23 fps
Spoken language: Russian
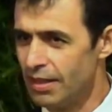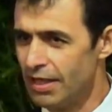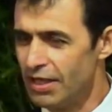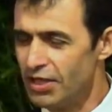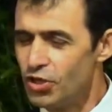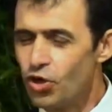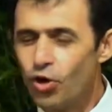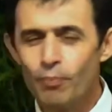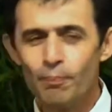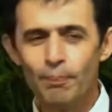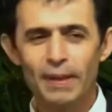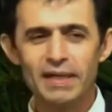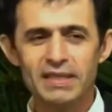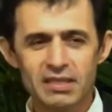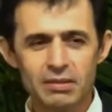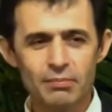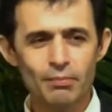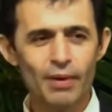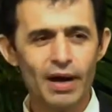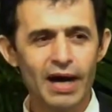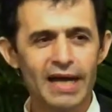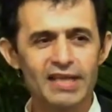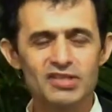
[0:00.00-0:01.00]
И он
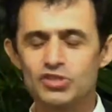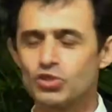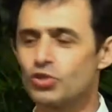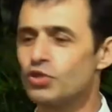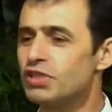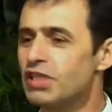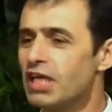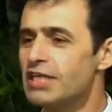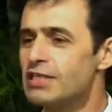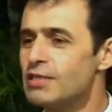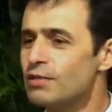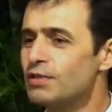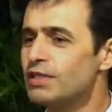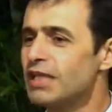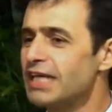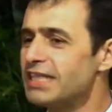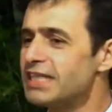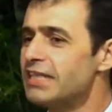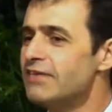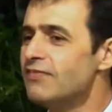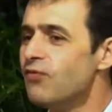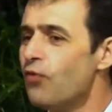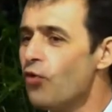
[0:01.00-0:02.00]
понимает, что это
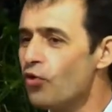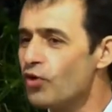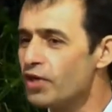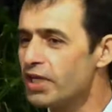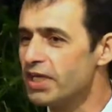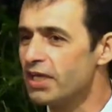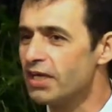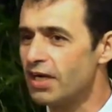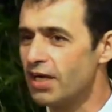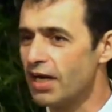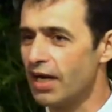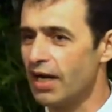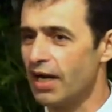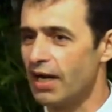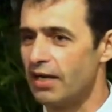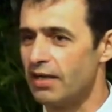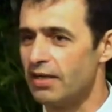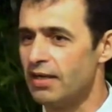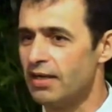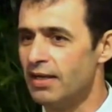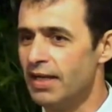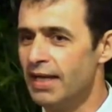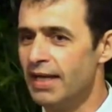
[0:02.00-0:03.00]
результат его греха.
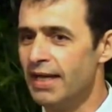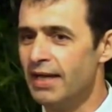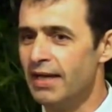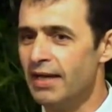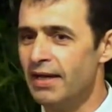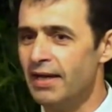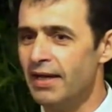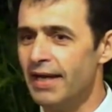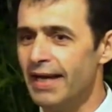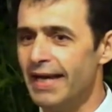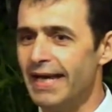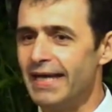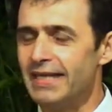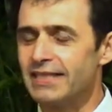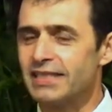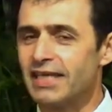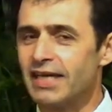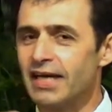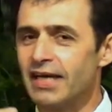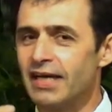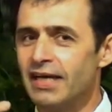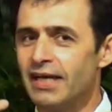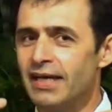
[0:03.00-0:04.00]

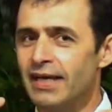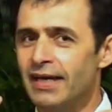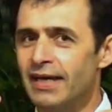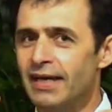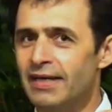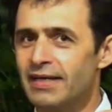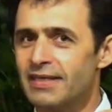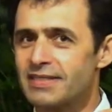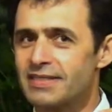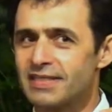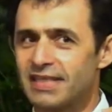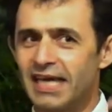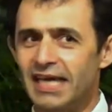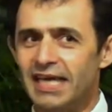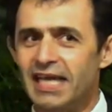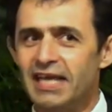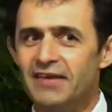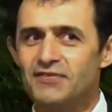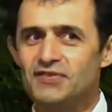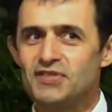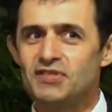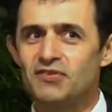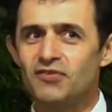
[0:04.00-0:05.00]
Это,
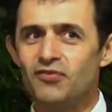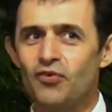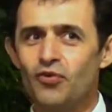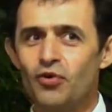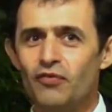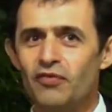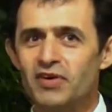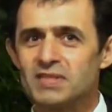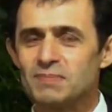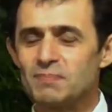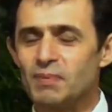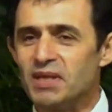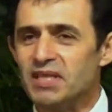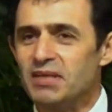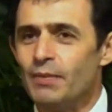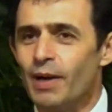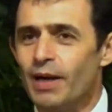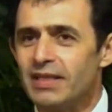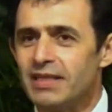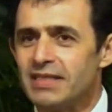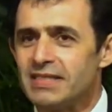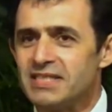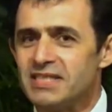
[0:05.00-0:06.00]
скорее всего,
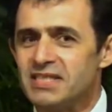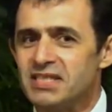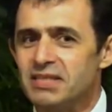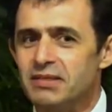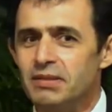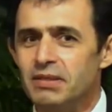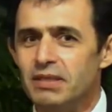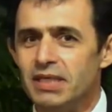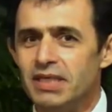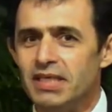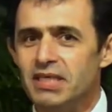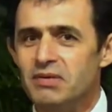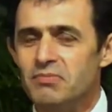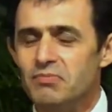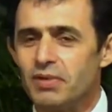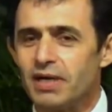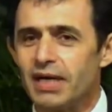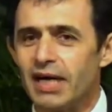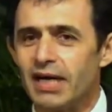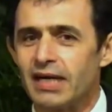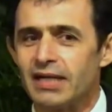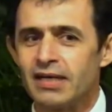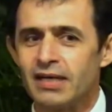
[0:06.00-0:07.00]
воспринималось им
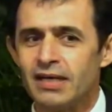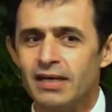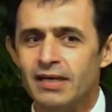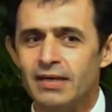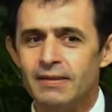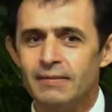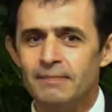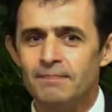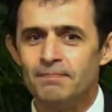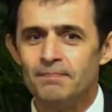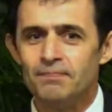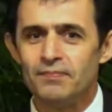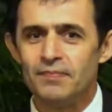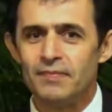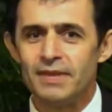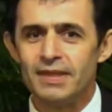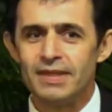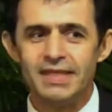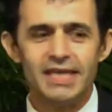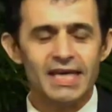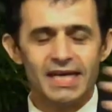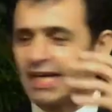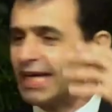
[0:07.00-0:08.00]
как
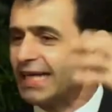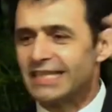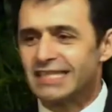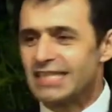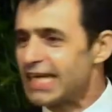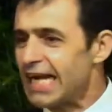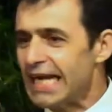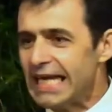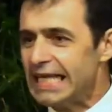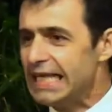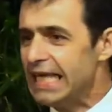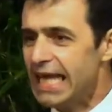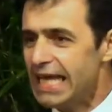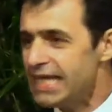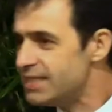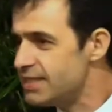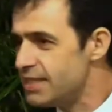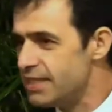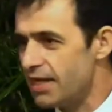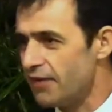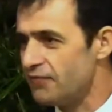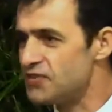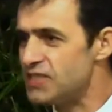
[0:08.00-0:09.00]
некая
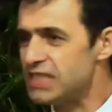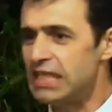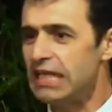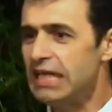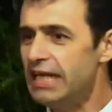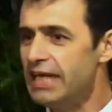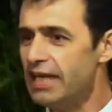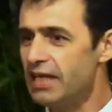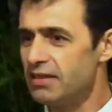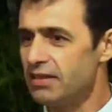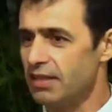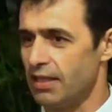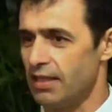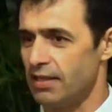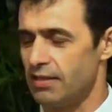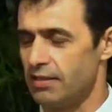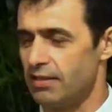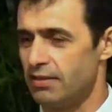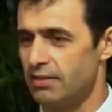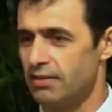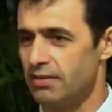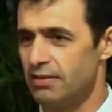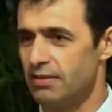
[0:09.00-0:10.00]
трагедия Вселенной
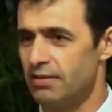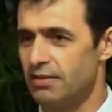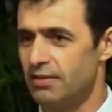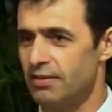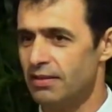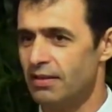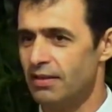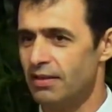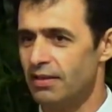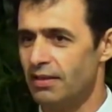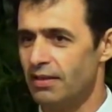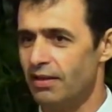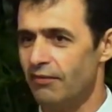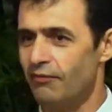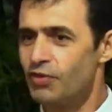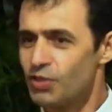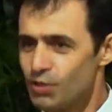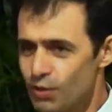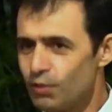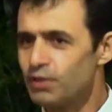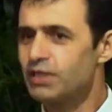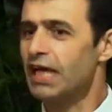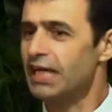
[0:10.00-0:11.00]
в
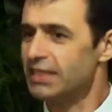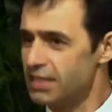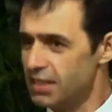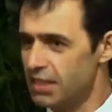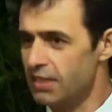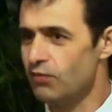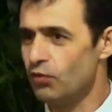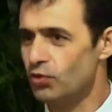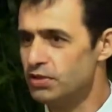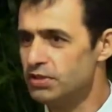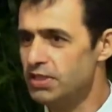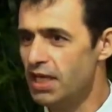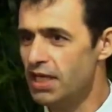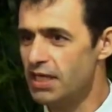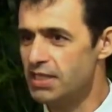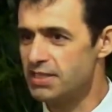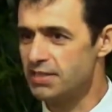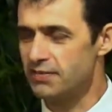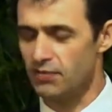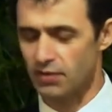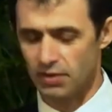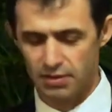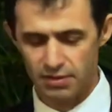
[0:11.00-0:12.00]
результате его
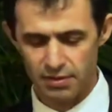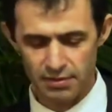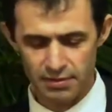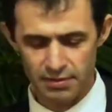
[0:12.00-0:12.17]
действий.